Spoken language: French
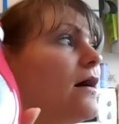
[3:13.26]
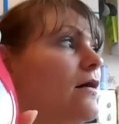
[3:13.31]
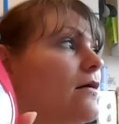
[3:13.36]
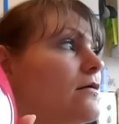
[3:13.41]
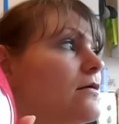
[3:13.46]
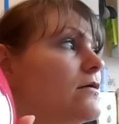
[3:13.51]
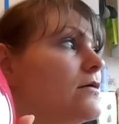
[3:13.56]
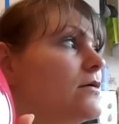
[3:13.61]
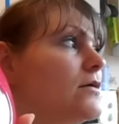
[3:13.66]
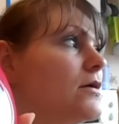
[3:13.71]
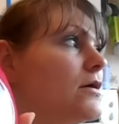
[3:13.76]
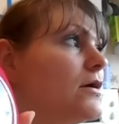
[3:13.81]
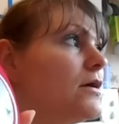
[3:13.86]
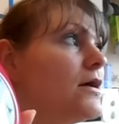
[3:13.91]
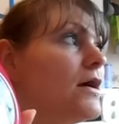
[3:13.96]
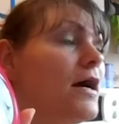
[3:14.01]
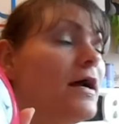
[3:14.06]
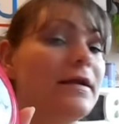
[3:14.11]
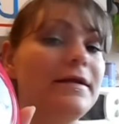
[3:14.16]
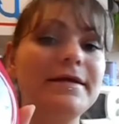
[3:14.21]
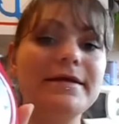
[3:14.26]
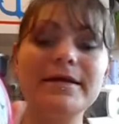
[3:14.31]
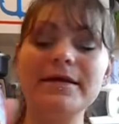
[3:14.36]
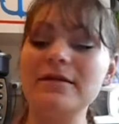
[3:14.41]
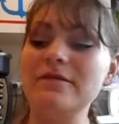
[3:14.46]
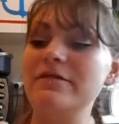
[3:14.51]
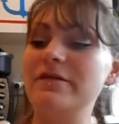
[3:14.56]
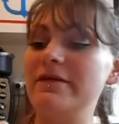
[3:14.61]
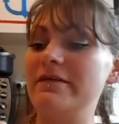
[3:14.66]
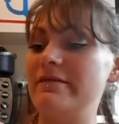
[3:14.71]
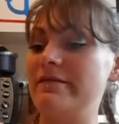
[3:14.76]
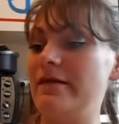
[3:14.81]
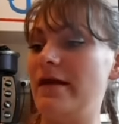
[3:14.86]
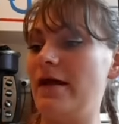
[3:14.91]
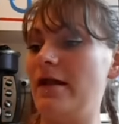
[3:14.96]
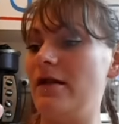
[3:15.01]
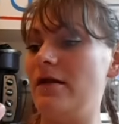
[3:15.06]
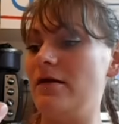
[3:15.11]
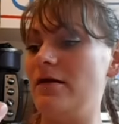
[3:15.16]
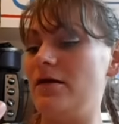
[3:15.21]
ça Un liquide
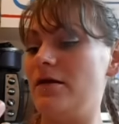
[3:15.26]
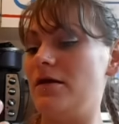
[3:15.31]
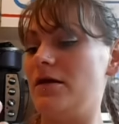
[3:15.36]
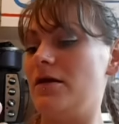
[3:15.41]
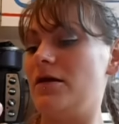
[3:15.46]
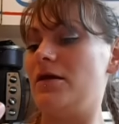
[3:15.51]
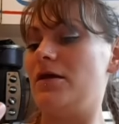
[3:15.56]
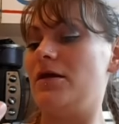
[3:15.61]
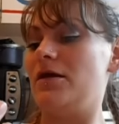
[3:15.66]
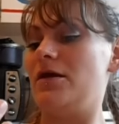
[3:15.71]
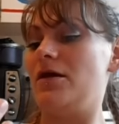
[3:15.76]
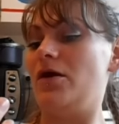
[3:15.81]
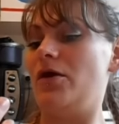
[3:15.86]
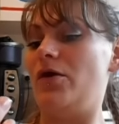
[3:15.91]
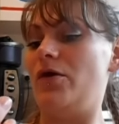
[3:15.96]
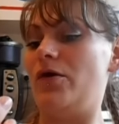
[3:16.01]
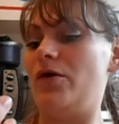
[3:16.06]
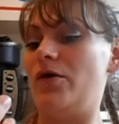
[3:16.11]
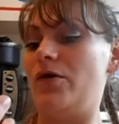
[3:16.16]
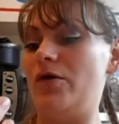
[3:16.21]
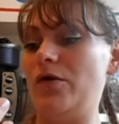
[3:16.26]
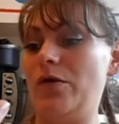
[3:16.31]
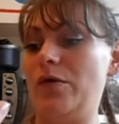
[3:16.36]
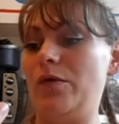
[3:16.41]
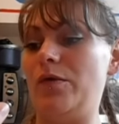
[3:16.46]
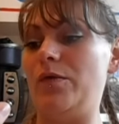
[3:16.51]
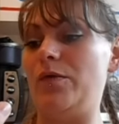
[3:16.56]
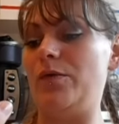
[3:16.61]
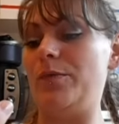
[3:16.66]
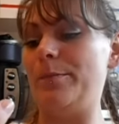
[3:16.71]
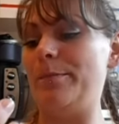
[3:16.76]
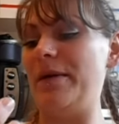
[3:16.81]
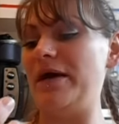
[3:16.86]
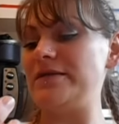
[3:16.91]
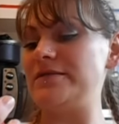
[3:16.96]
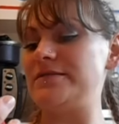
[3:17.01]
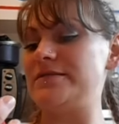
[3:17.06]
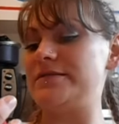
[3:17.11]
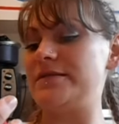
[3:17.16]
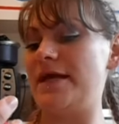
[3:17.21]
vaisselle euh,
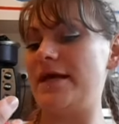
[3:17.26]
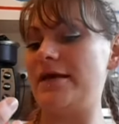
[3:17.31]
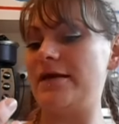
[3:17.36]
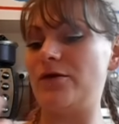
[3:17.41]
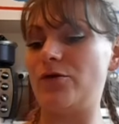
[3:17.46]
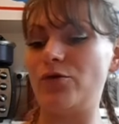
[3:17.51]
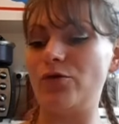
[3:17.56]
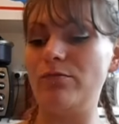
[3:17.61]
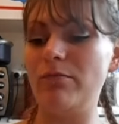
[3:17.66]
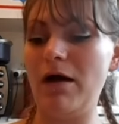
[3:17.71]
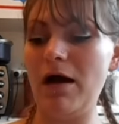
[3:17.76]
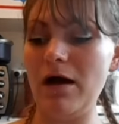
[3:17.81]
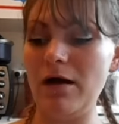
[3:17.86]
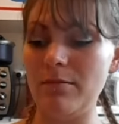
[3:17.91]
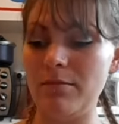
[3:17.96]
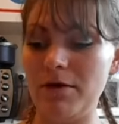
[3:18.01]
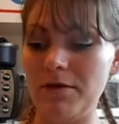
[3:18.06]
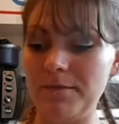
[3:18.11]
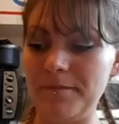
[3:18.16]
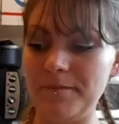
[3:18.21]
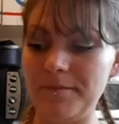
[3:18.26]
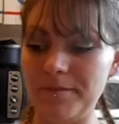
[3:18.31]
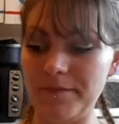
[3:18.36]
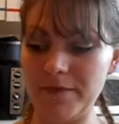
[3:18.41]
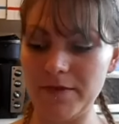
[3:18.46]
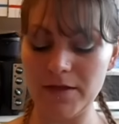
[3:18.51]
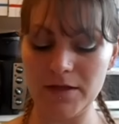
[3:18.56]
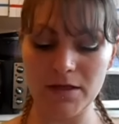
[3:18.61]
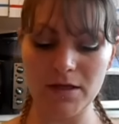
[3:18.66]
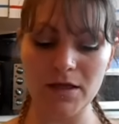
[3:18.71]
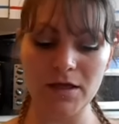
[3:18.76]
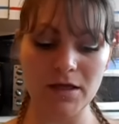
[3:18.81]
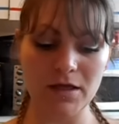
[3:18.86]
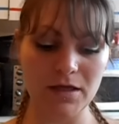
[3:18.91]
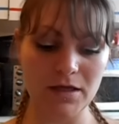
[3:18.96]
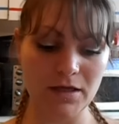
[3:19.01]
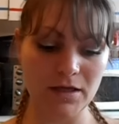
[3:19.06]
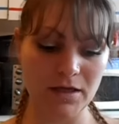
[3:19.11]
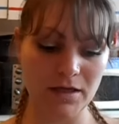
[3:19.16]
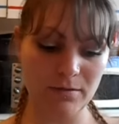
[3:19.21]
pastèque rhubarbe
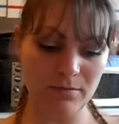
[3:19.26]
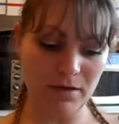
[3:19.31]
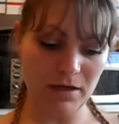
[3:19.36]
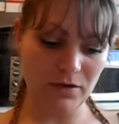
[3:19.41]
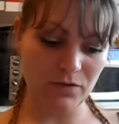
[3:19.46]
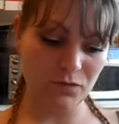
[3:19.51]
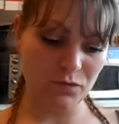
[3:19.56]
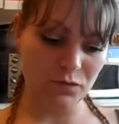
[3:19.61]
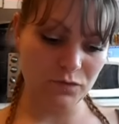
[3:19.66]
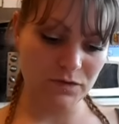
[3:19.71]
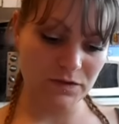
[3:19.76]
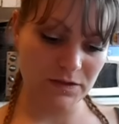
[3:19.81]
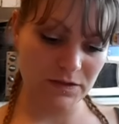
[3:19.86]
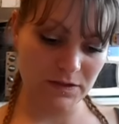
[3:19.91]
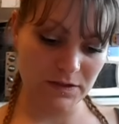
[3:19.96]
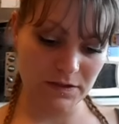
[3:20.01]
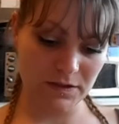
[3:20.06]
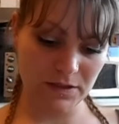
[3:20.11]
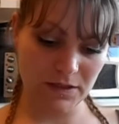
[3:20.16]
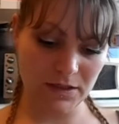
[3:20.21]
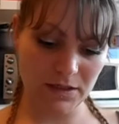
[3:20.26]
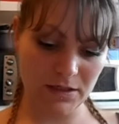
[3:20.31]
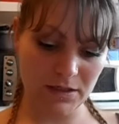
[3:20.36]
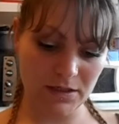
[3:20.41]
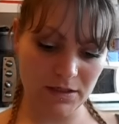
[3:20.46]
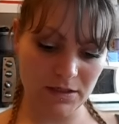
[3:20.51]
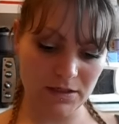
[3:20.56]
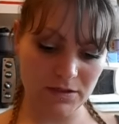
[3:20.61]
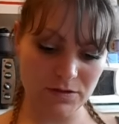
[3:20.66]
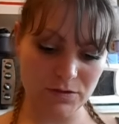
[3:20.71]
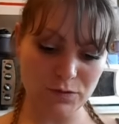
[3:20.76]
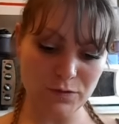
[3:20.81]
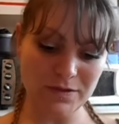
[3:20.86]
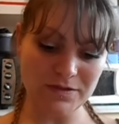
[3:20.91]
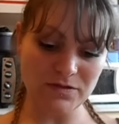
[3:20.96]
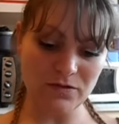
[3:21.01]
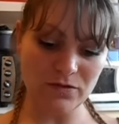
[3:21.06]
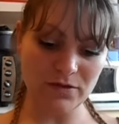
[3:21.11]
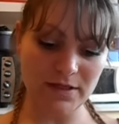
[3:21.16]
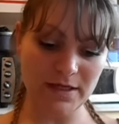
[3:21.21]
qui m'a coûté
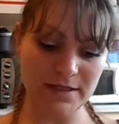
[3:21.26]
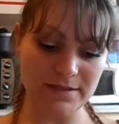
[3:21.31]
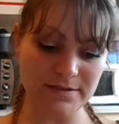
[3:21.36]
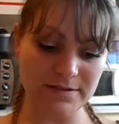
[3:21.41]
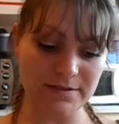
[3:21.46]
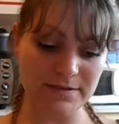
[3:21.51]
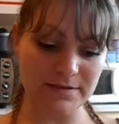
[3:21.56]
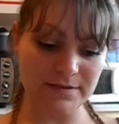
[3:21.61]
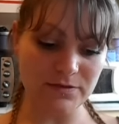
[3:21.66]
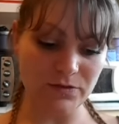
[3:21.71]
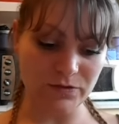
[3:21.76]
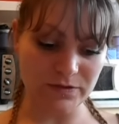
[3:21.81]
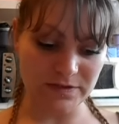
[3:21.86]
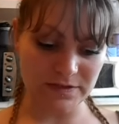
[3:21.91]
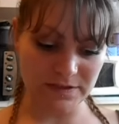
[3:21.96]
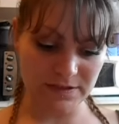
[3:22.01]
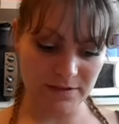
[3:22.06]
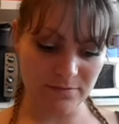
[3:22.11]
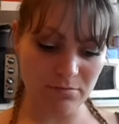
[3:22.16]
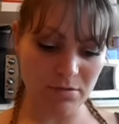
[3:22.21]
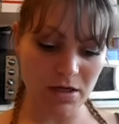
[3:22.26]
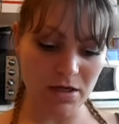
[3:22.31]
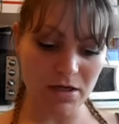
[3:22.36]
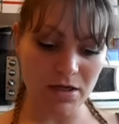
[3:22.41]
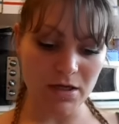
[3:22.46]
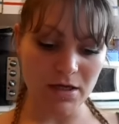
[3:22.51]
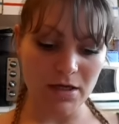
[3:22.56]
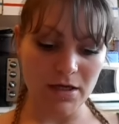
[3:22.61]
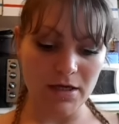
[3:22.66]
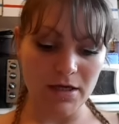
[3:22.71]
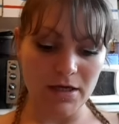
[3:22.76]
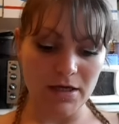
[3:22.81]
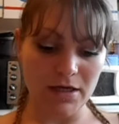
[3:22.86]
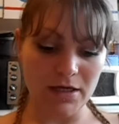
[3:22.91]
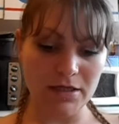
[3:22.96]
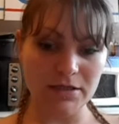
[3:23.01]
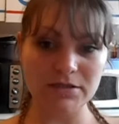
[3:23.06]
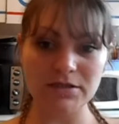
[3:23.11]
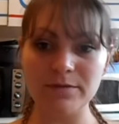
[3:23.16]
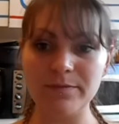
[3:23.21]
75 centimes.
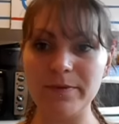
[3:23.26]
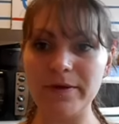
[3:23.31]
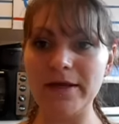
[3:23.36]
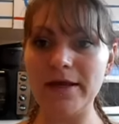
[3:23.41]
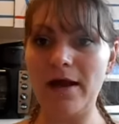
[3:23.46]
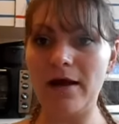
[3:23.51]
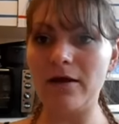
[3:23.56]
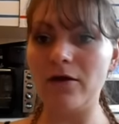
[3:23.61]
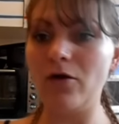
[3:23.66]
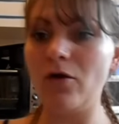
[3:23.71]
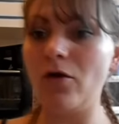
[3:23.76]
Et j'ai pris un